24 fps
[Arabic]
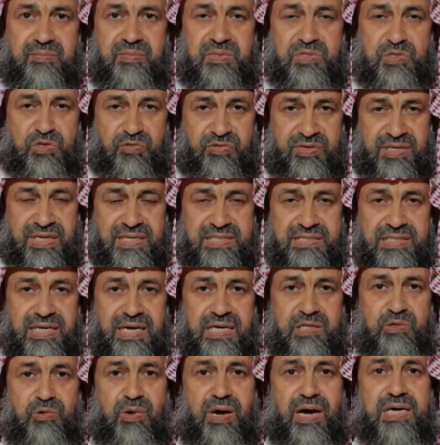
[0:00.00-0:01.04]
مشوا فيه
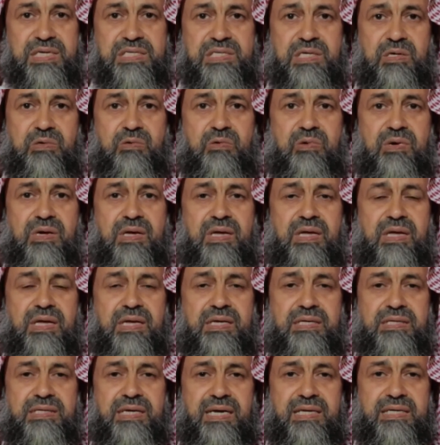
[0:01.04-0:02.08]
الأجداد وعاشوا
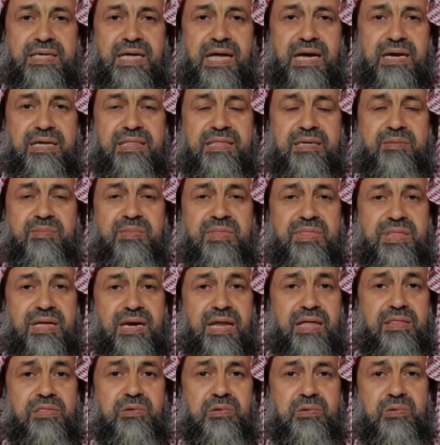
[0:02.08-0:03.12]
يعني أكثر من
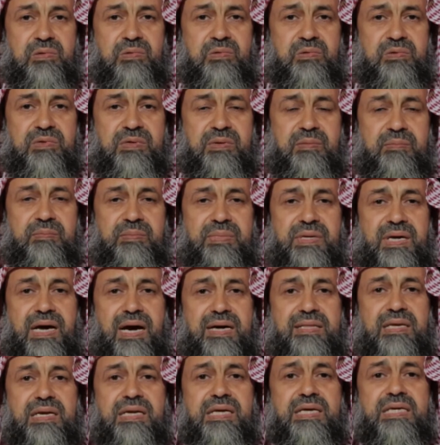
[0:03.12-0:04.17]
ثلاث قرون
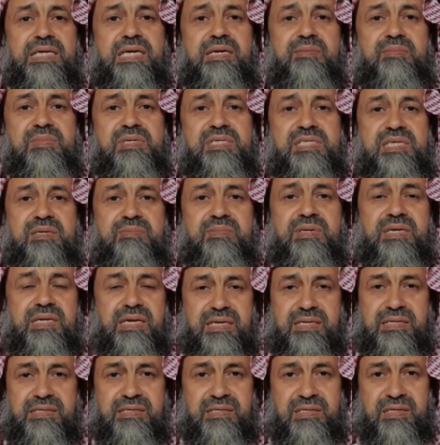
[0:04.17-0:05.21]
بهذه القيم الجميلة